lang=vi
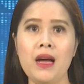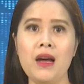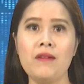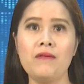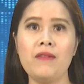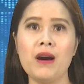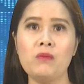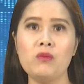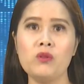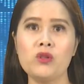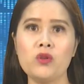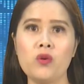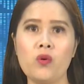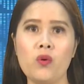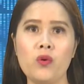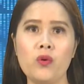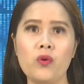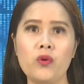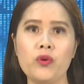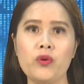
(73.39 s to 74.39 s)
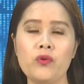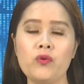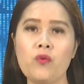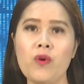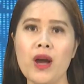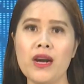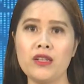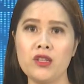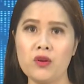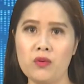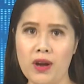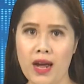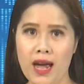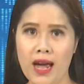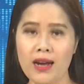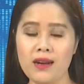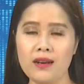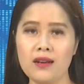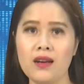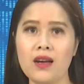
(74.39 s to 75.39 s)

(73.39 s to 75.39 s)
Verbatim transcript: và một số nội dung quan trọng khác.